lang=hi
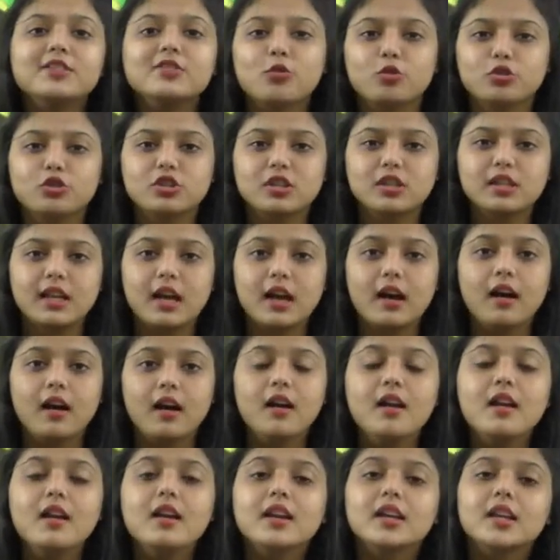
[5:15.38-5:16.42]
सोच लिया
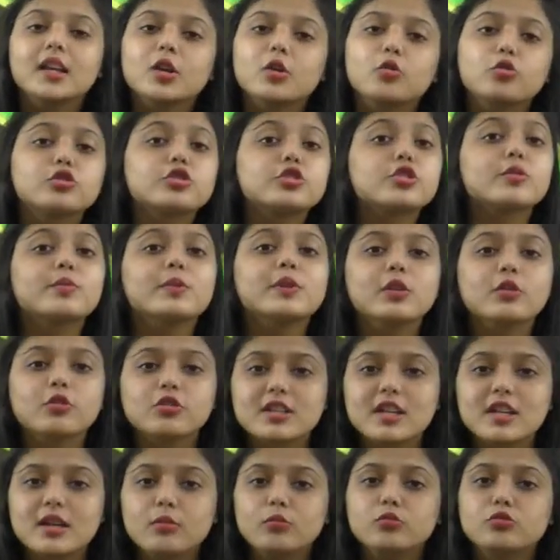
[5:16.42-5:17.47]
कि कुछ भी हो
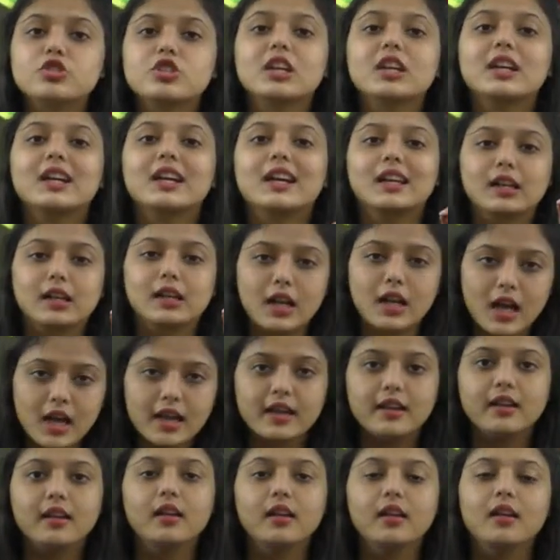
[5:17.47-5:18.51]
जाए मुझे करना
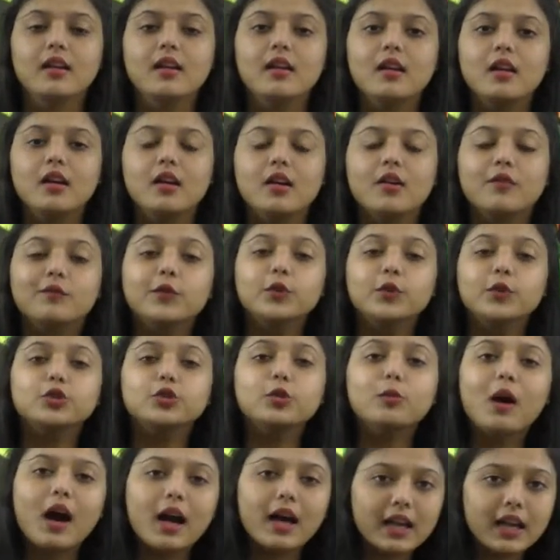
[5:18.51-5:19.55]
है वो
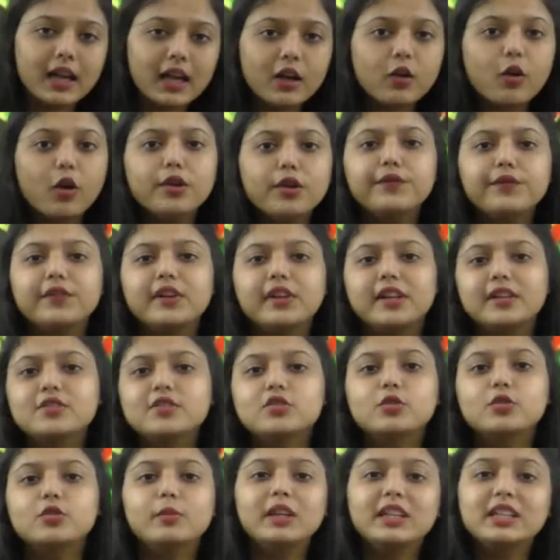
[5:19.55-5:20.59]
तुम्हारा
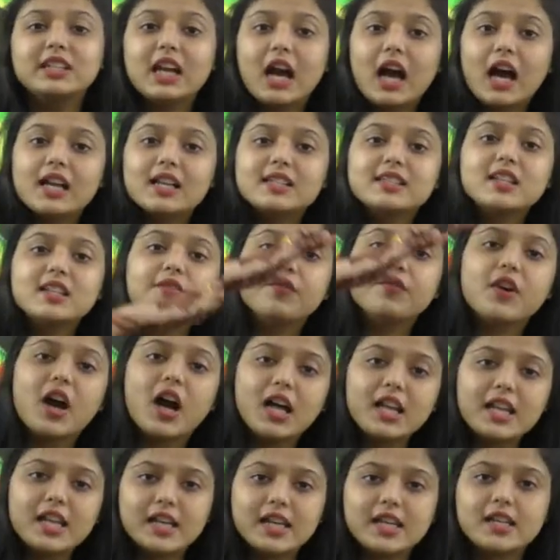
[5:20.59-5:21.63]
कॉन्फिडेंस तुम्हें यहाँ से
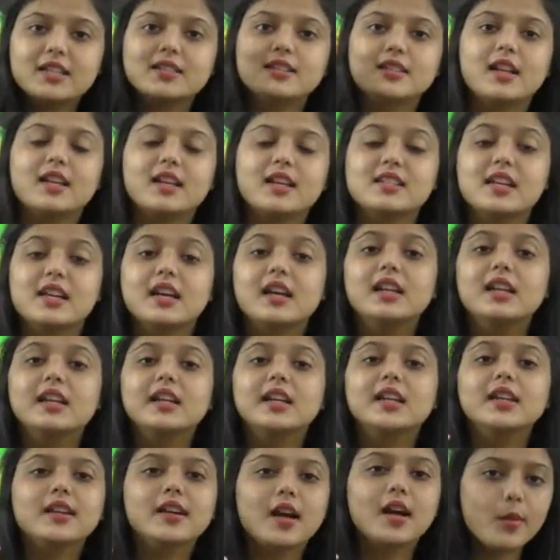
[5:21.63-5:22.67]
वहाँ लेकर चला जाएगा
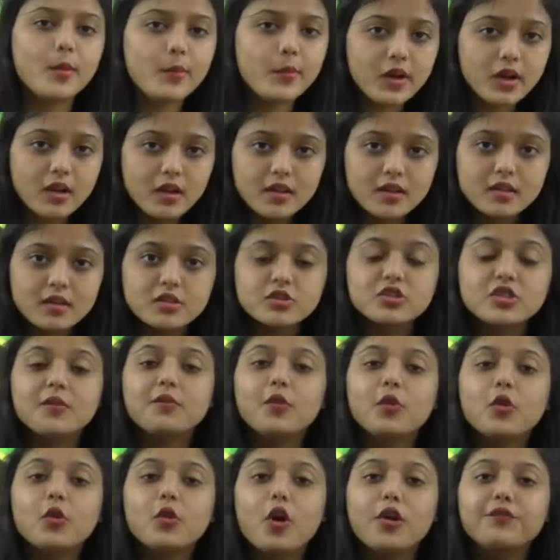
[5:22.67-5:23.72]
लेकिन कब
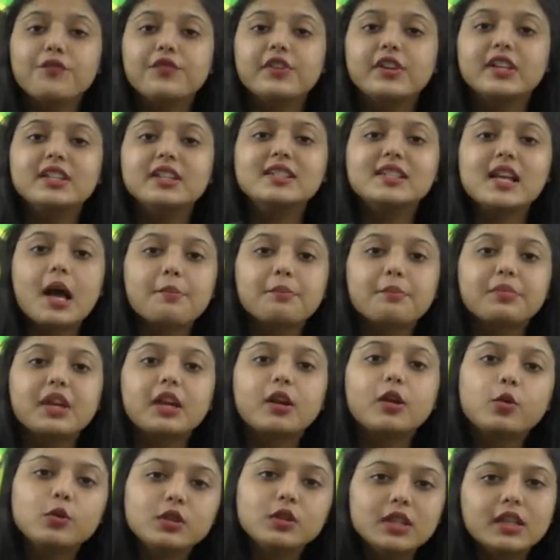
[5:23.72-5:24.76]
जब वो कॉन्फिडेंस आपके
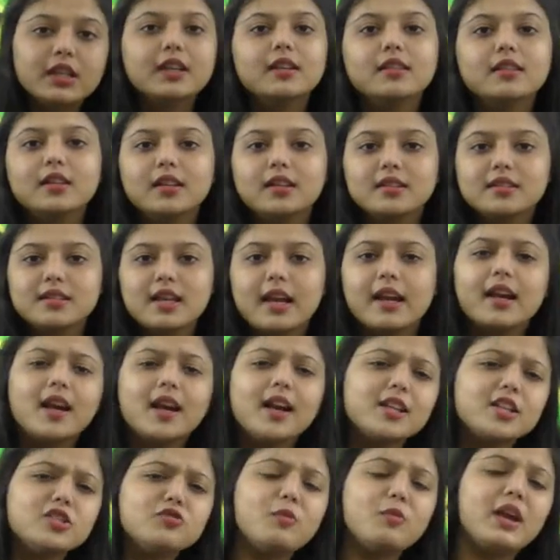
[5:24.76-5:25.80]
खुद के अंदर से आएगा
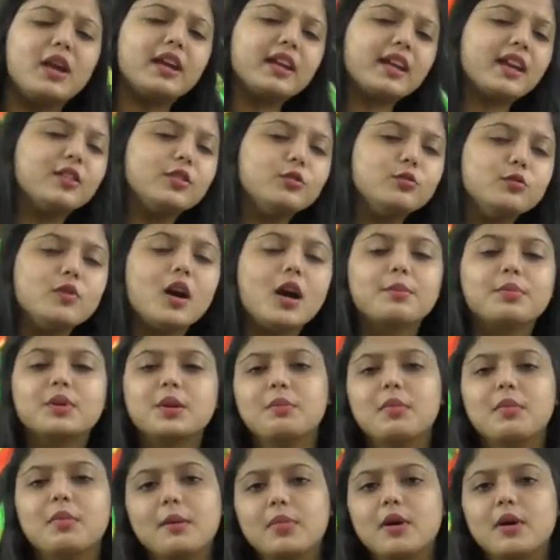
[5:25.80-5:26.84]
आज मैं कह दूँ आपके
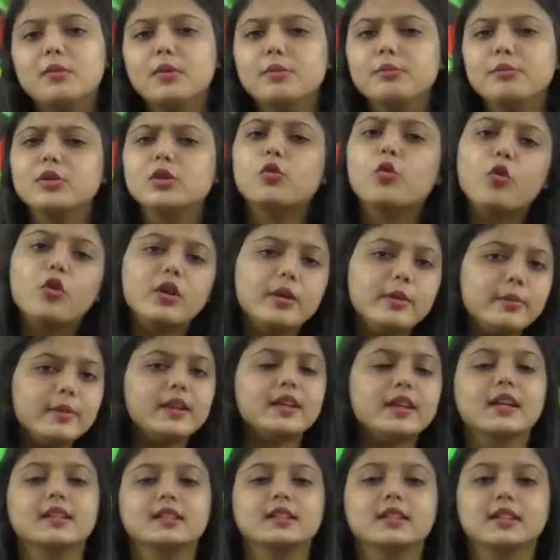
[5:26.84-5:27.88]
पापा मम्मी कोई भी
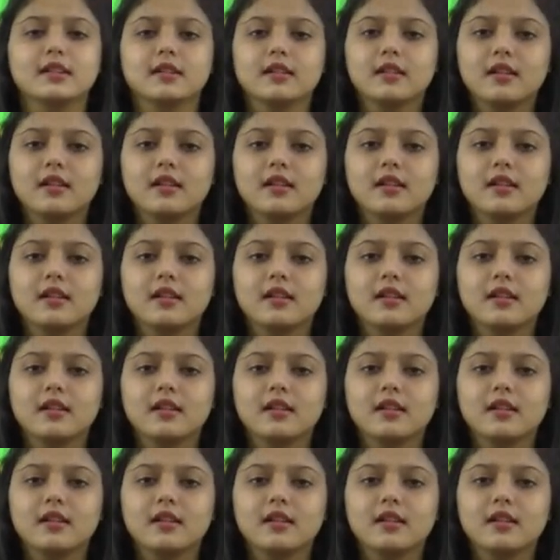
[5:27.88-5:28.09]
कह दे